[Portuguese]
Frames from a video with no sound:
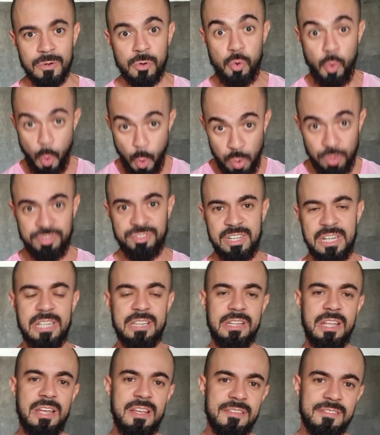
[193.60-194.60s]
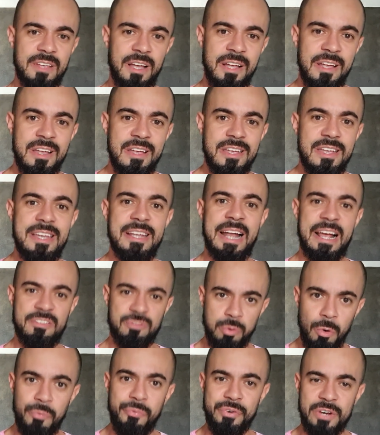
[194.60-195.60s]
com certeza irá
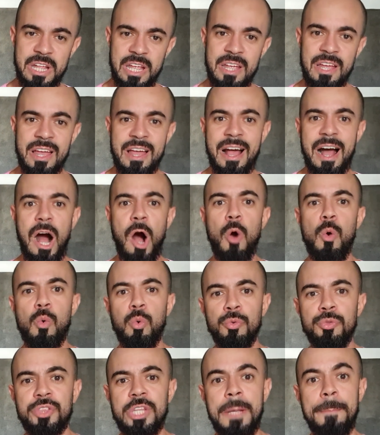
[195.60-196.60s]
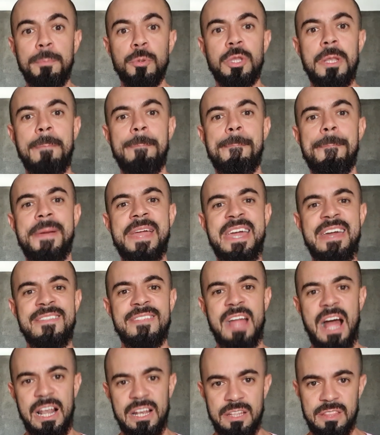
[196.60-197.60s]
sofrer algum tipo de
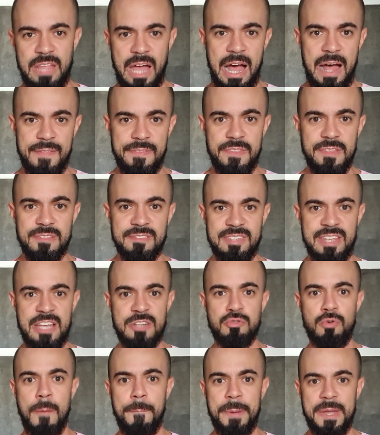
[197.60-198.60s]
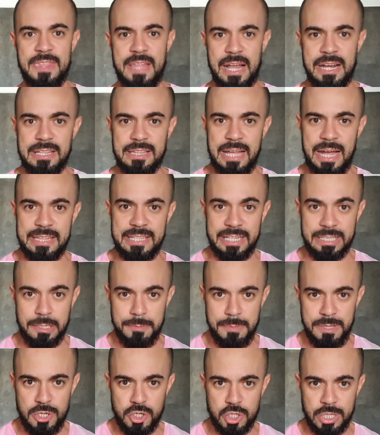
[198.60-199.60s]
penalidade, seja uma penalidade
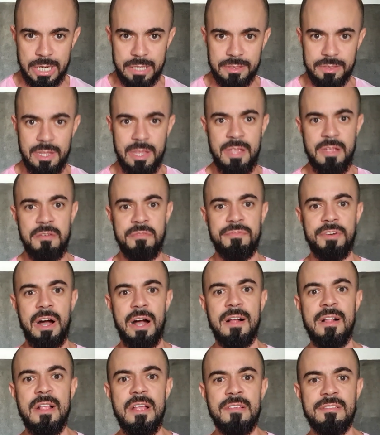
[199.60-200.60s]
administrativa,